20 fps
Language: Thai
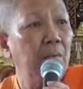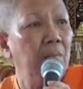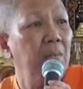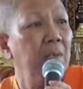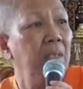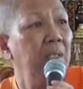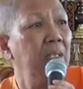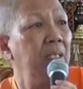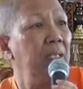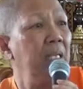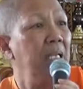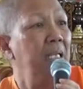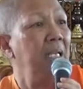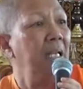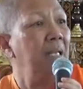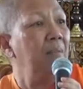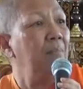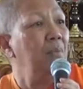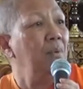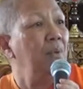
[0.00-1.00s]
เมื่อคืนนี้
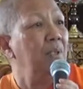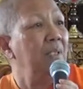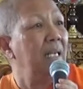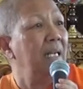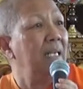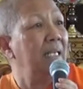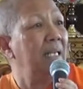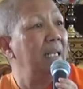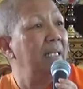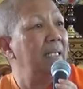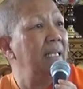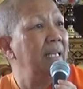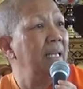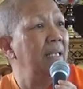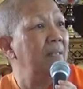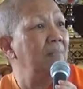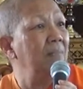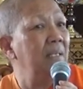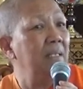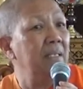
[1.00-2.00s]
ใครพูดคะใครเท
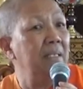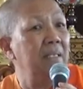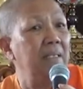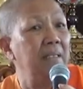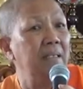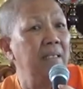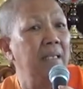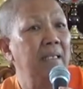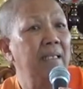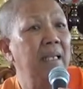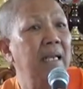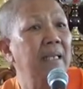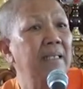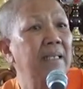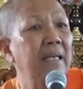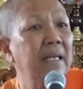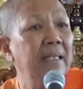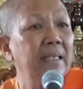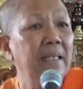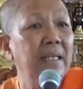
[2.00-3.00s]
ศเมื่อคืน ท่าน
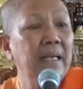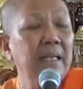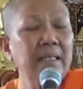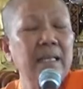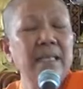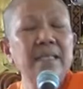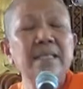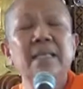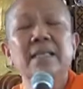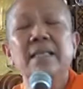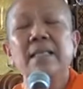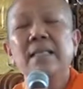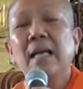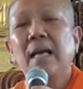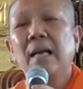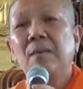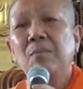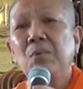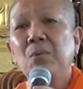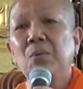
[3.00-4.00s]
ท่าน ท่านเจต
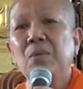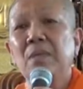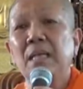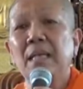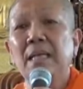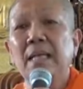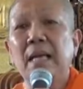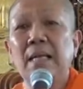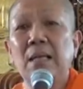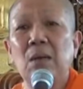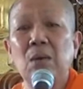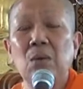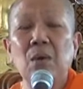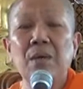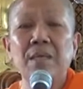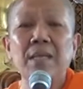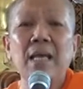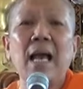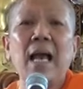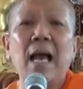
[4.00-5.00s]
นาพูดนะคะแล้ว
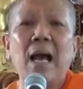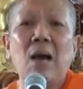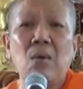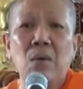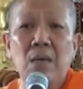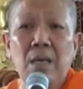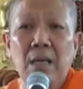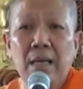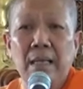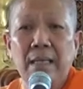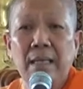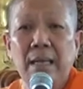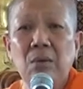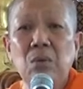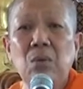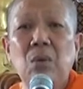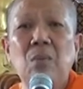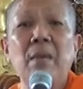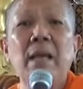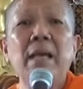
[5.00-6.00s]
ก็ยาว แล้ว
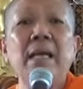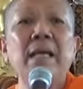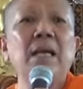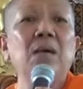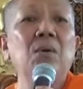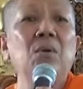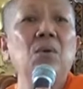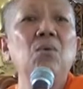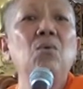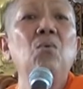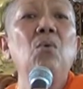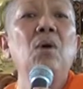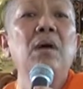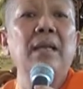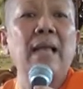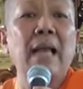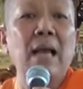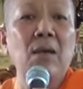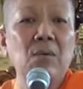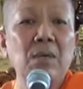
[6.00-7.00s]
หลวงแม่เองก็ง่วง
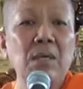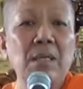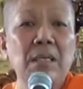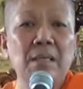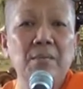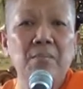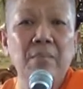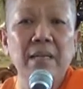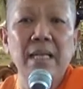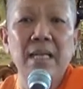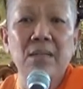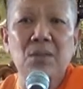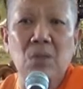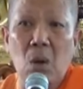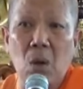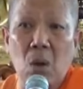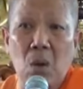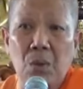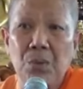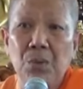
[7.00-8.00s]
แล้ว ก็เลยไม่ได้
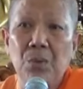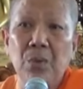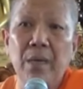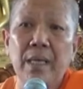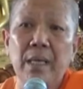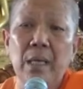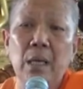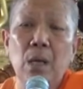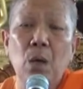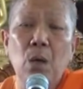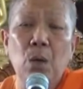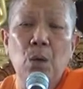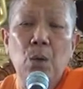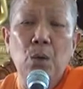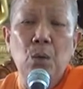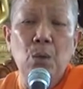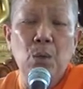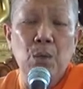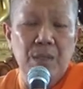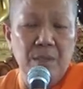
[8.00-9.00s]
ต่อด้วย
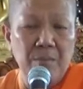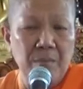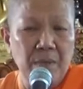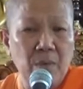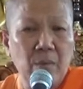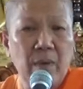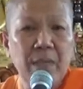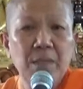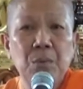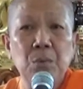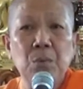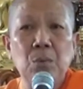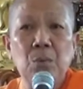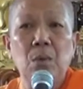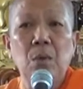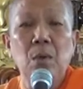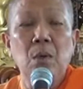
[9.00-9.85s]
โคตมีวัตถุ